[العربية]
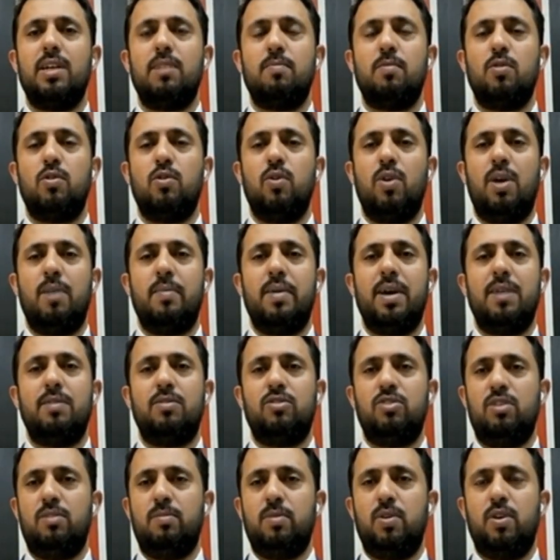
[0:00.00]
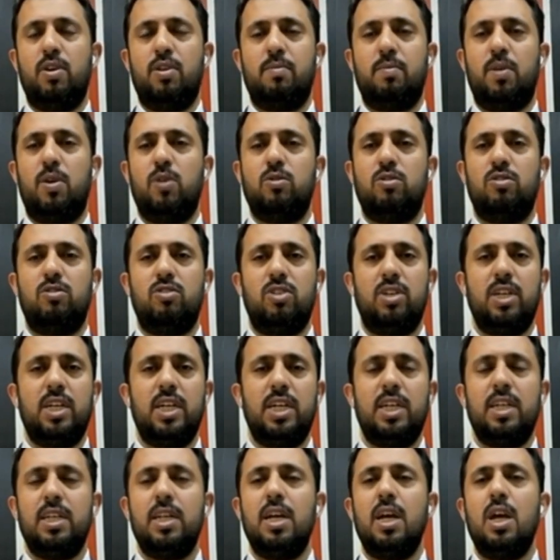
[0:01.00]
منذ عام
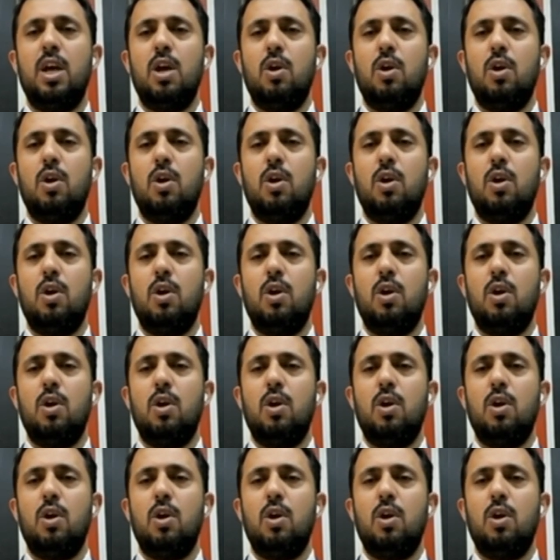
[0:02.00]
1994